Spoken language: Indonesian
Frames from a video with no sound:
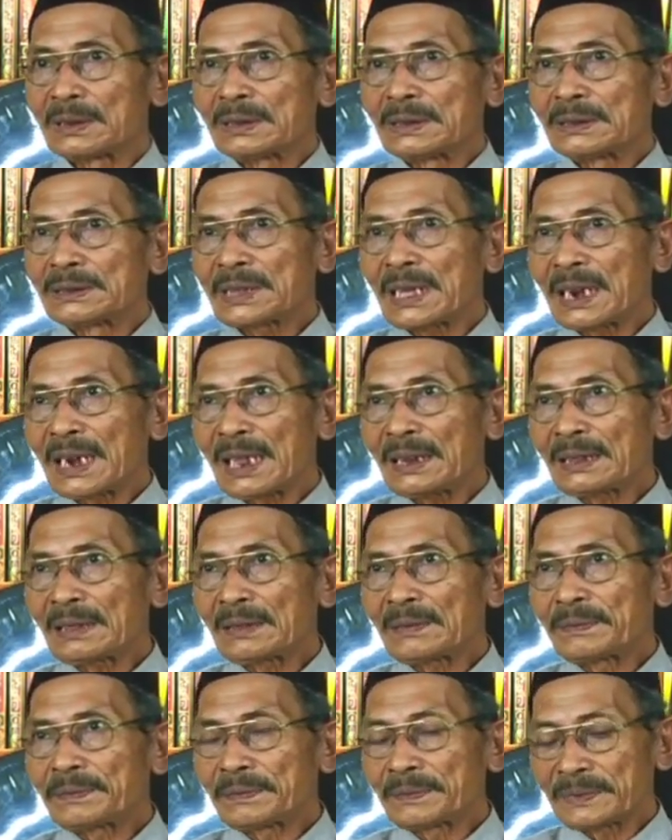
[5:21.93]
syarat
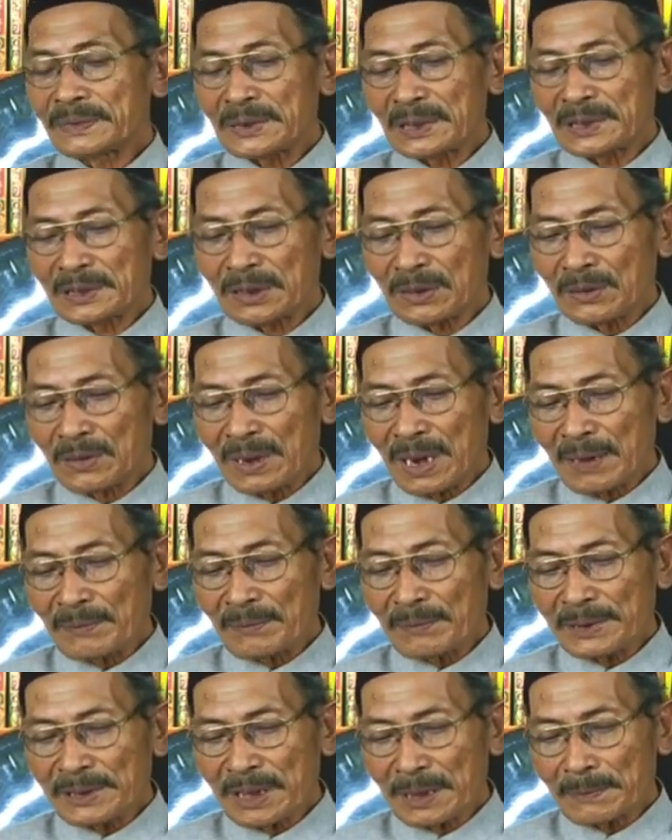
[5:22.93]
seseorang
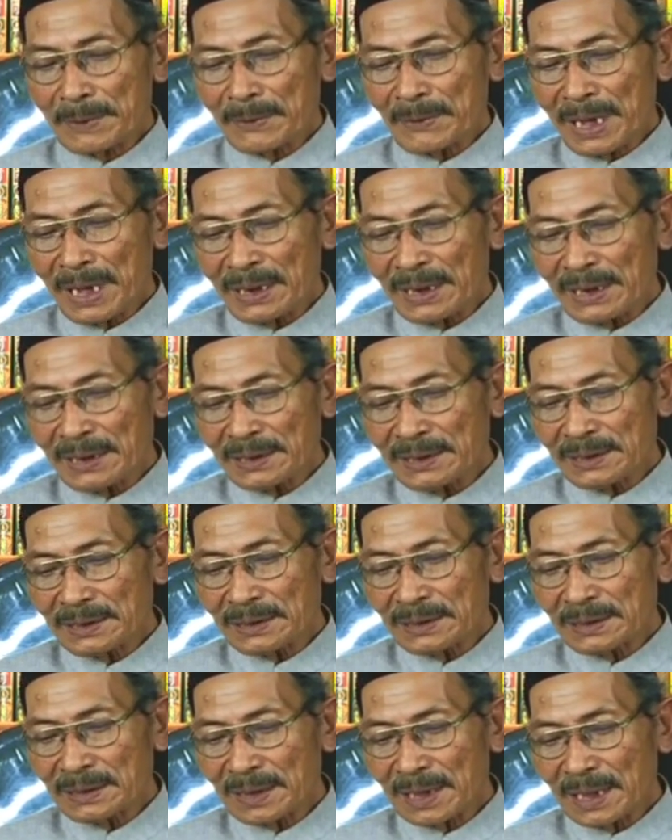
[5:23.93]
bisa mewaris
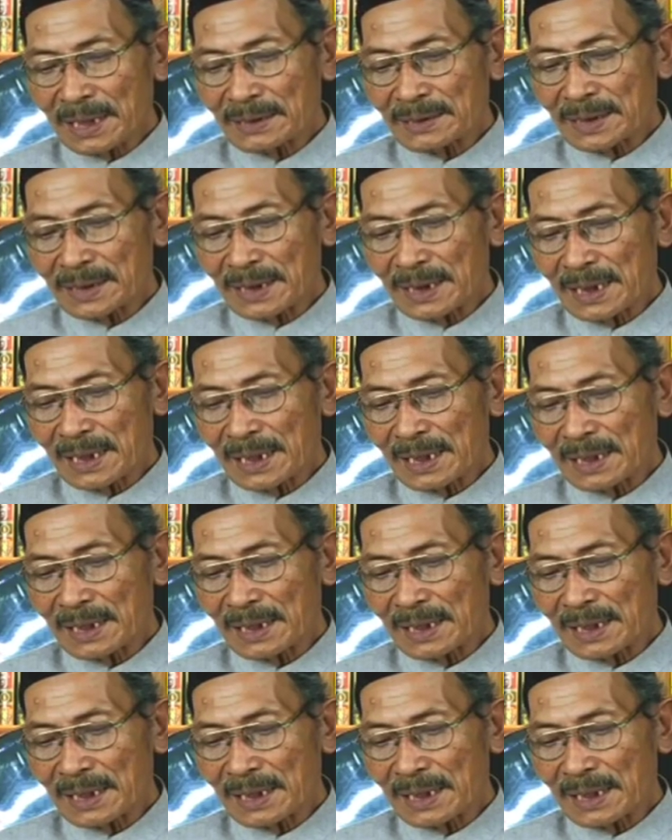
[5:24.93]
adalah